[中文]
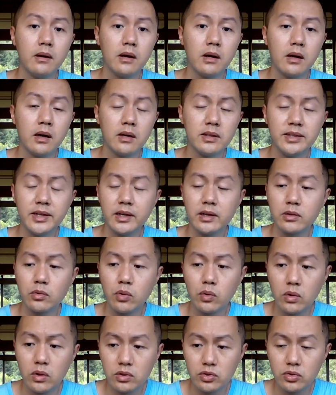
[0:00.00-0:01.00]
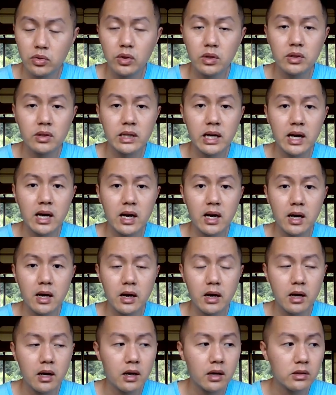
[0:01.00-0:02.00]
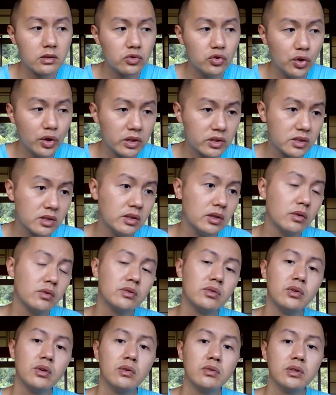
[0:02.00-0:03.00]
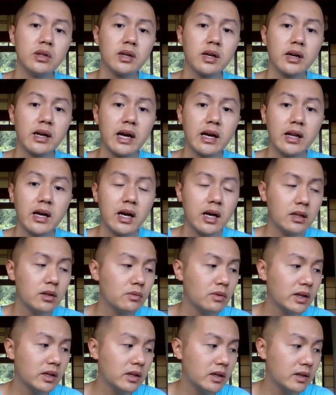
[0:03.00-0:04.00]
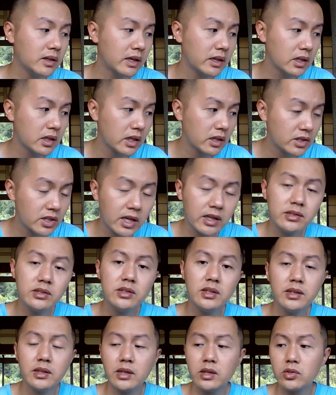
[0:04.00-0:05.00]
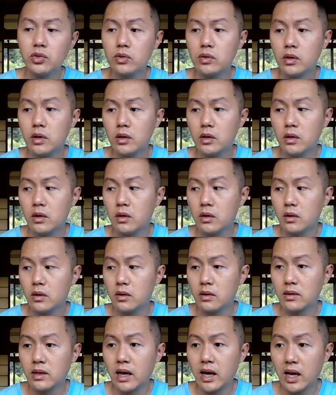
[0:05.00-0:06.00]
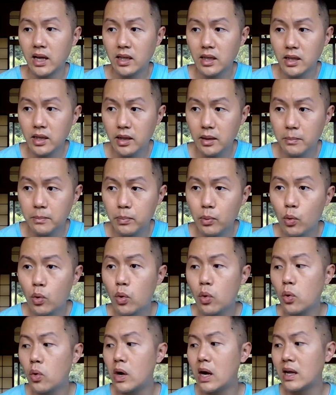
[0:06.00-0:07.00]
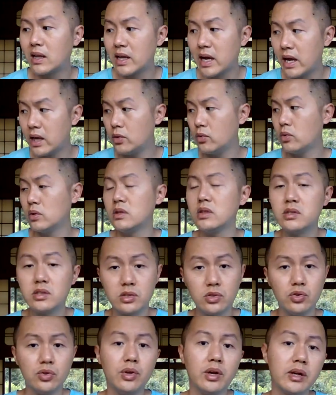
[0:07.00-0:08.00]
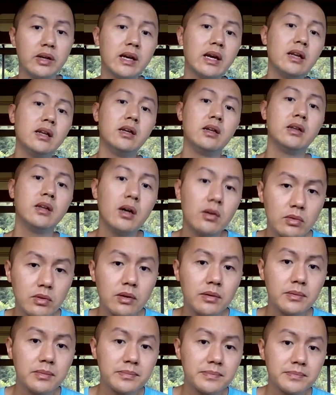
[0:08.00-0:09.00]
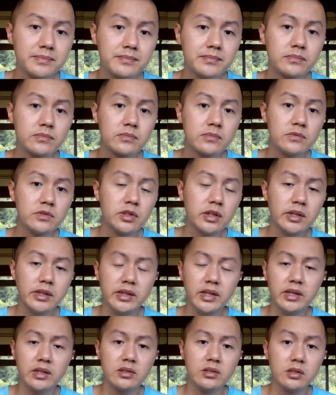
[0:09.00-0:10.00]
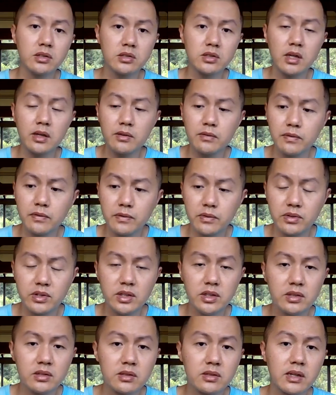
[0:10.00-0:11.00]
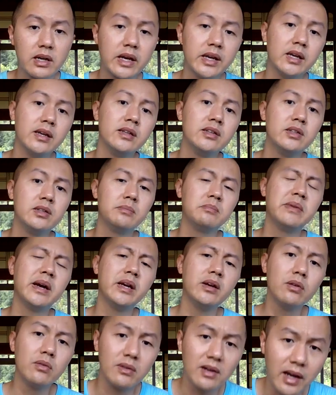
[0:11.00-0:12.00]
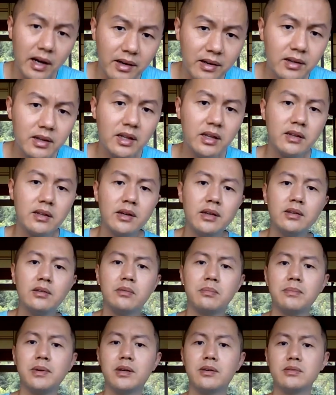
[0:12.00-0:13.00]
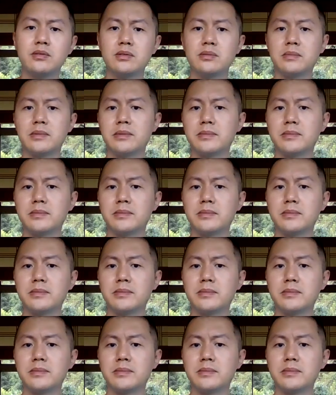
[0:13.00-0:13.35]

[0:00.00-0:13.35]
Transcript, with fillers: 而且或者说，他确实有有这个干旱的问题，但是他趁机呢，就他也不花太多的资源给你调动，这也是政府其实他已经没有能力的一种标志，